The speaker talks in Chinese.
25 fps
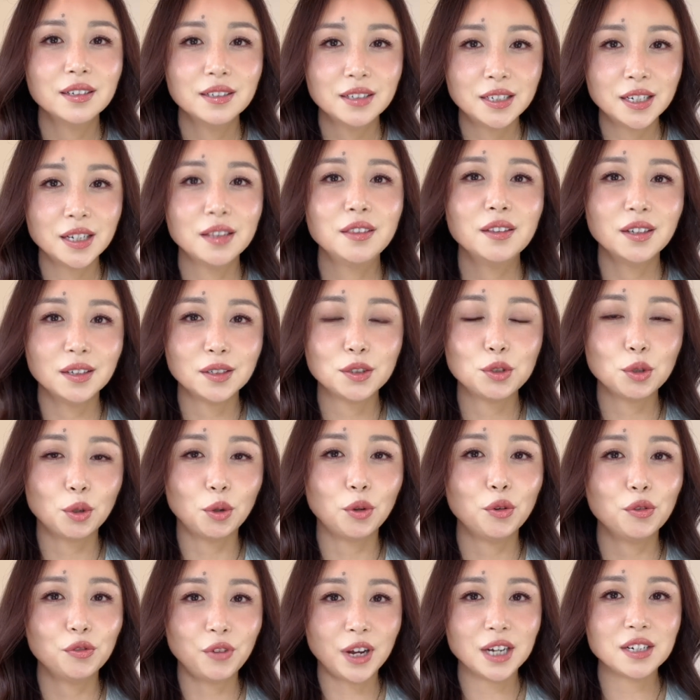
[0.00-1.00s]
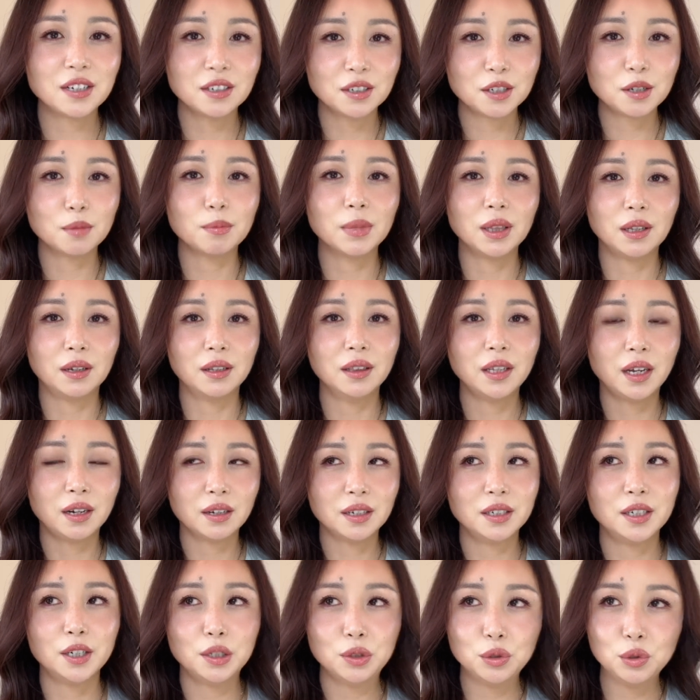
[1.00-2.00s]
真的就发生什么了？两
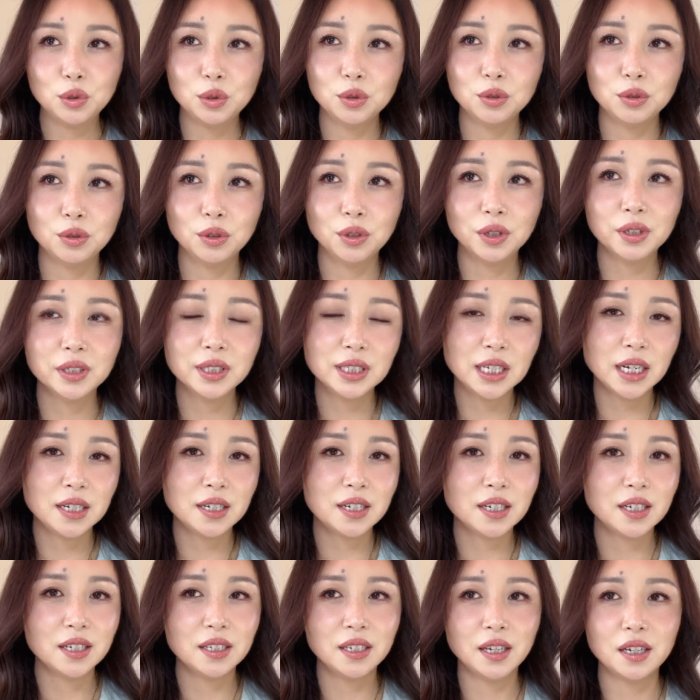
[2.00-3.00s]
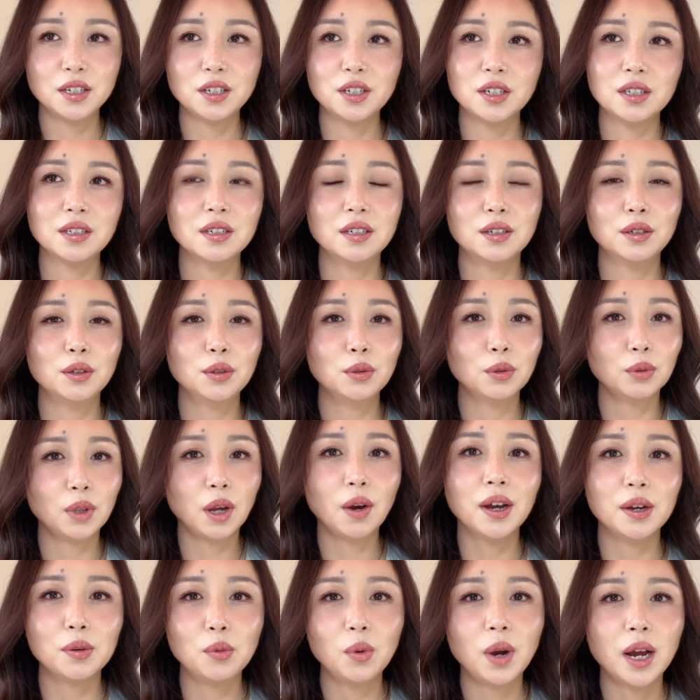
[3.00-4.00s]
个人去健身也是弄到
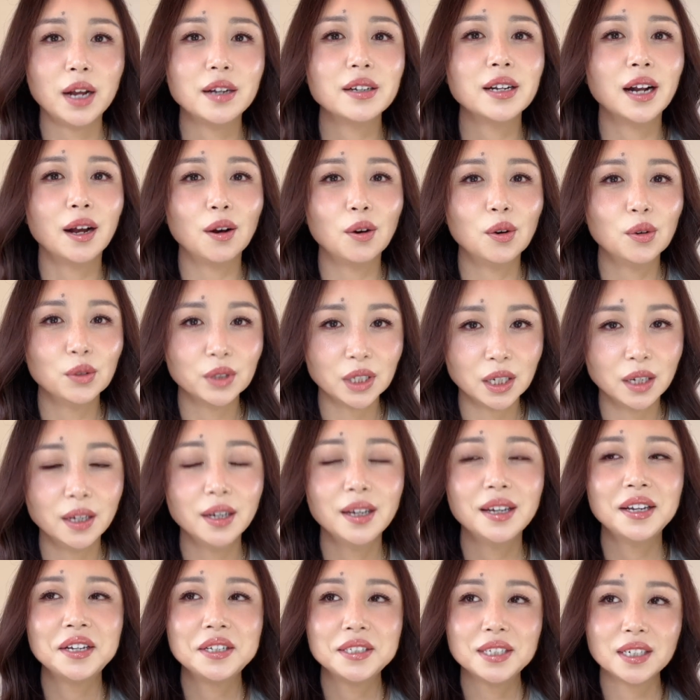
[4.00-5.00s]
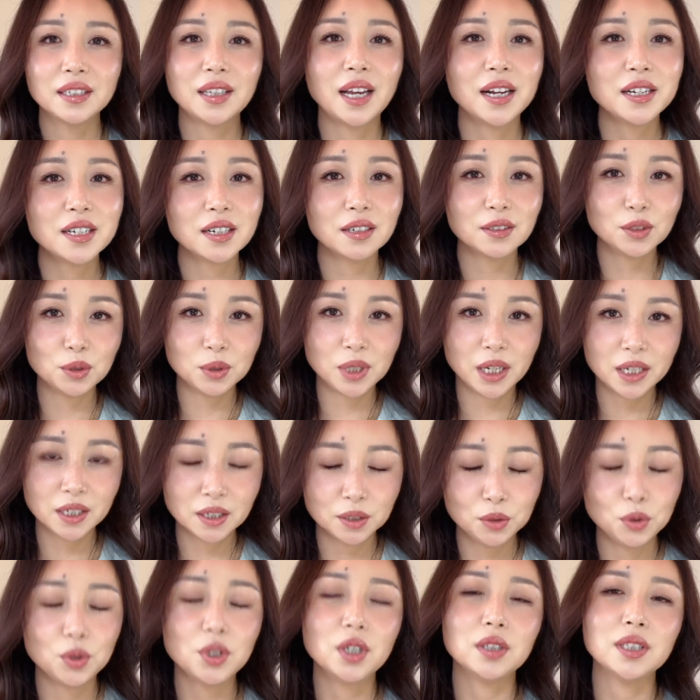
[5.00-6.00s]
很晚，然后呢，这个男生就在这个
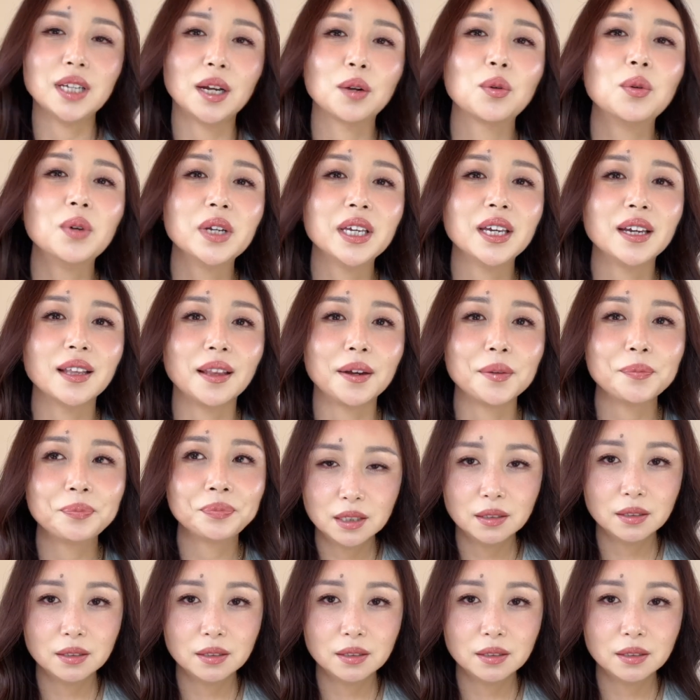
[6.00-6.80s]
女生家过夜了。